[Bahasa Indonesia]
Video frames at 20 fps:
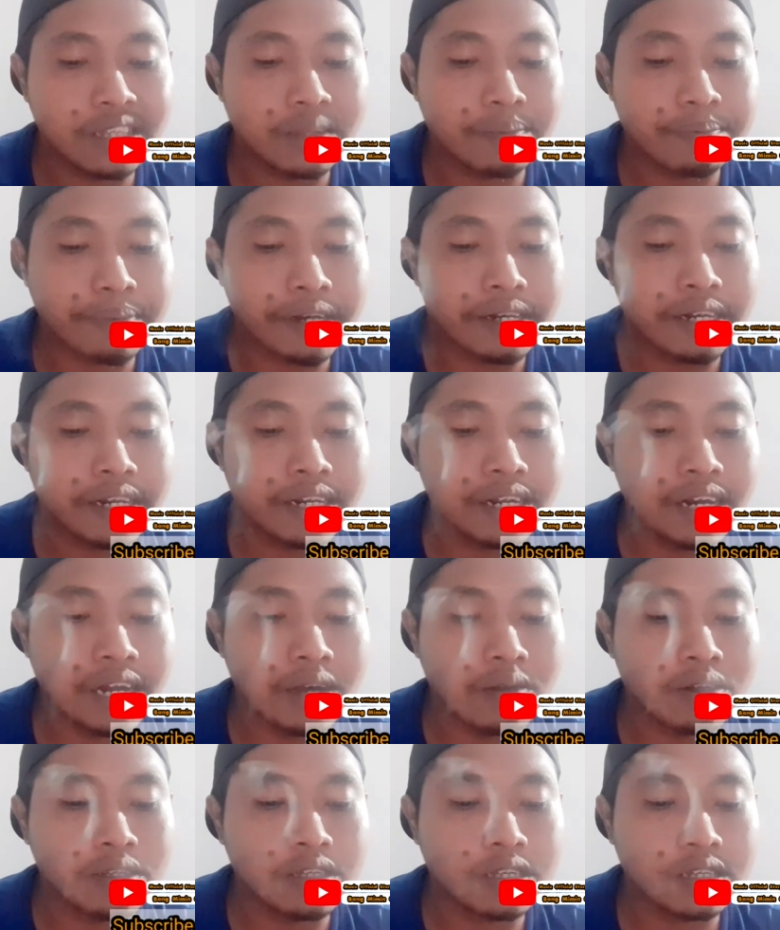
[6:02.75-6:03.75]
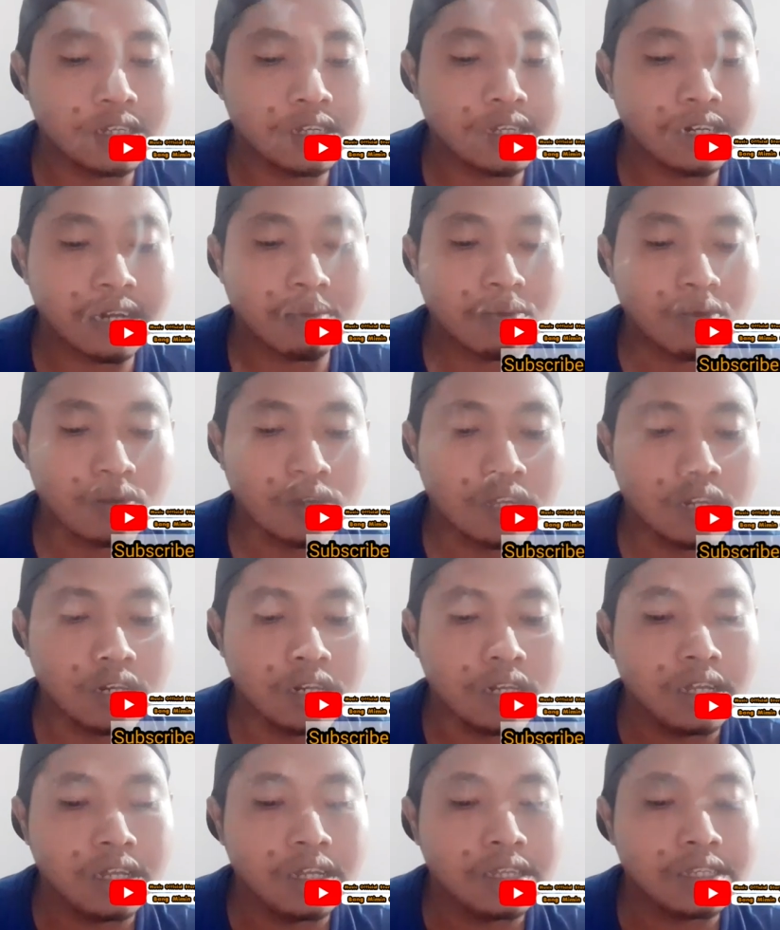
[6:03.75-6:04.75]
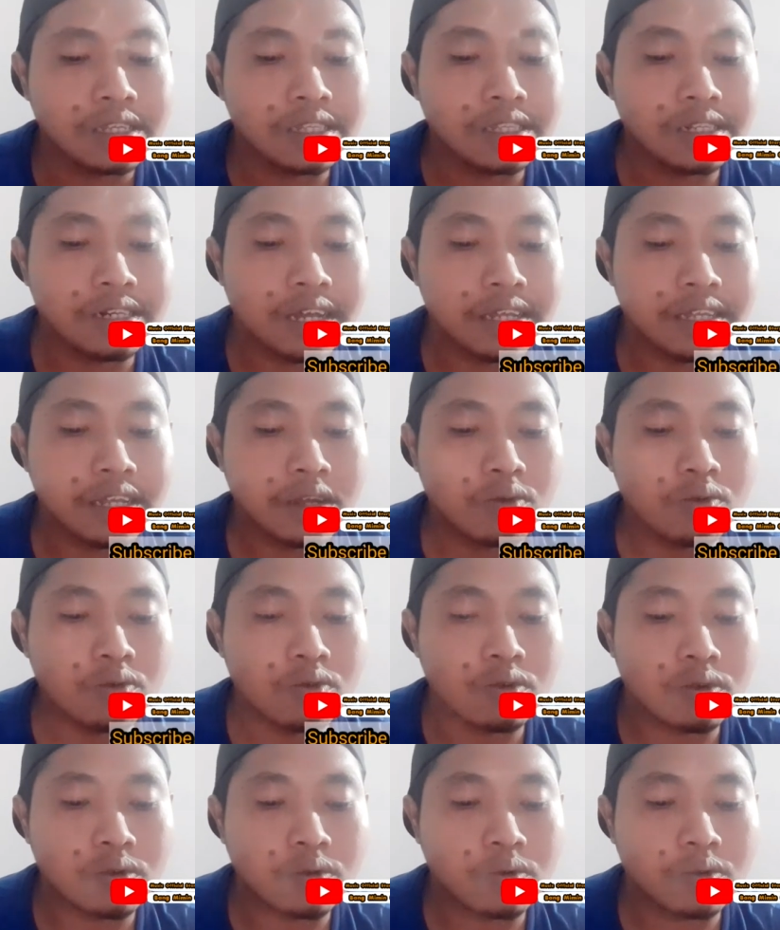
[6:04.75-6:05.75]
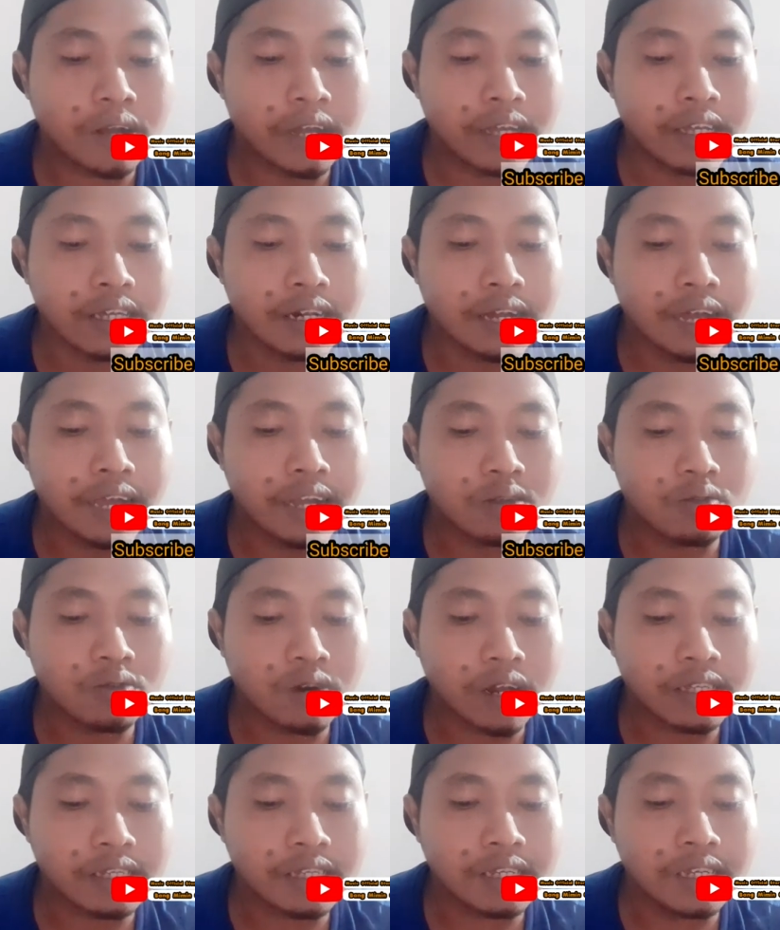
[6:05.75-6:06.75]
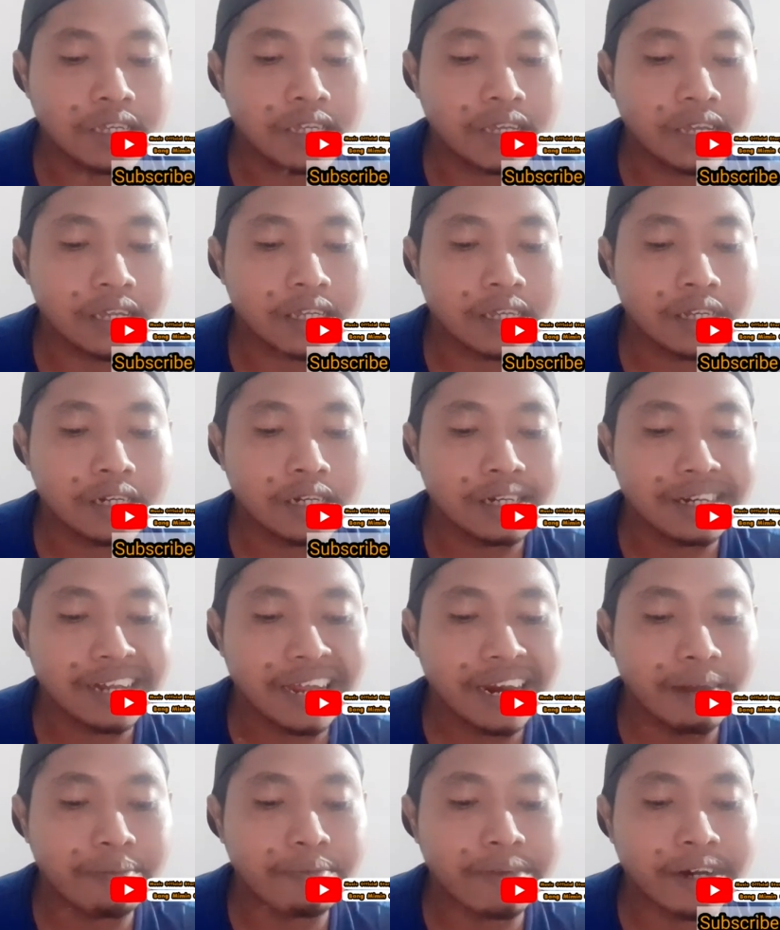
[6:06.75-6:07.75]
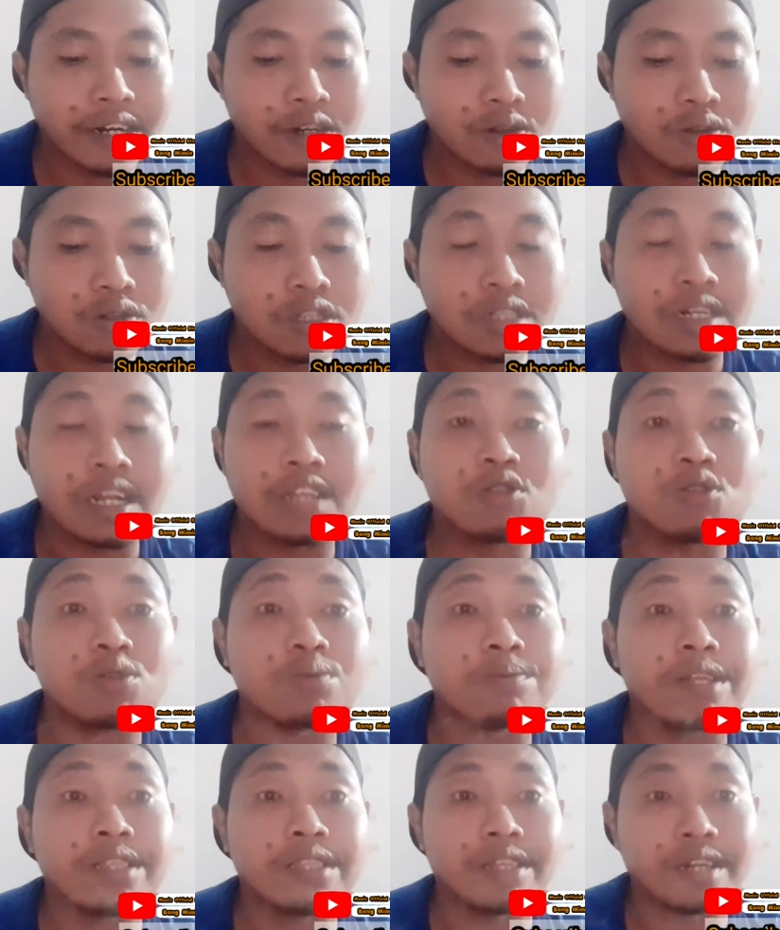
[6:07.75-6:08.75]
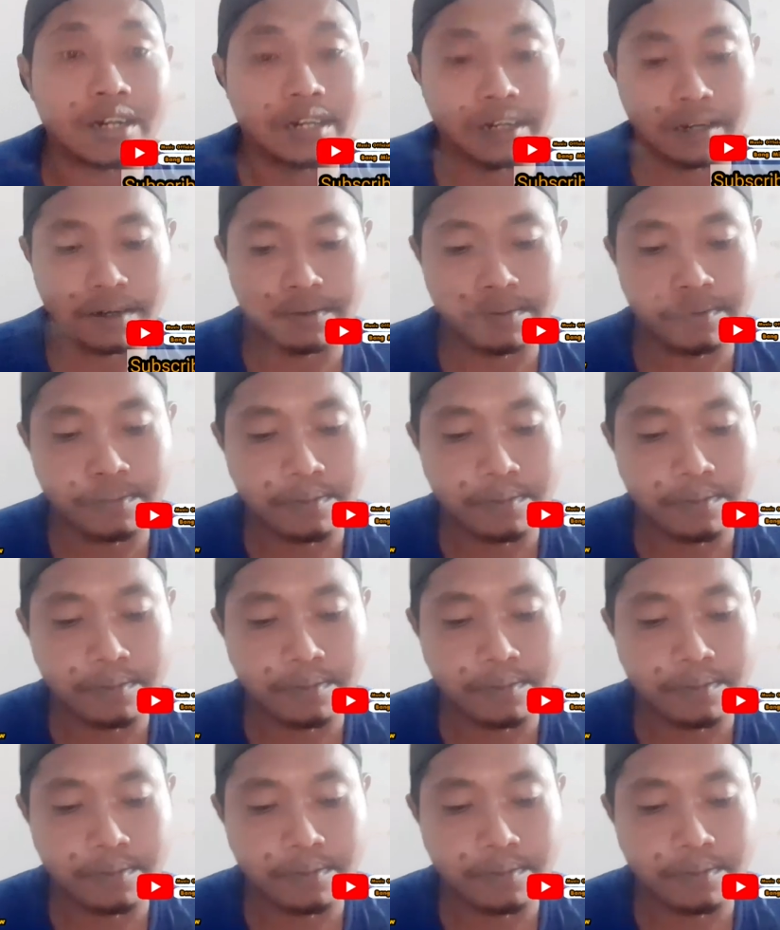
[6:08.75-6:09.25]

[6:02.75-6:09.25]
yang tepat dari lawan sesegera mungkin? Setidaknya kur kurangi akurasi hingga dalam radius 100 meter.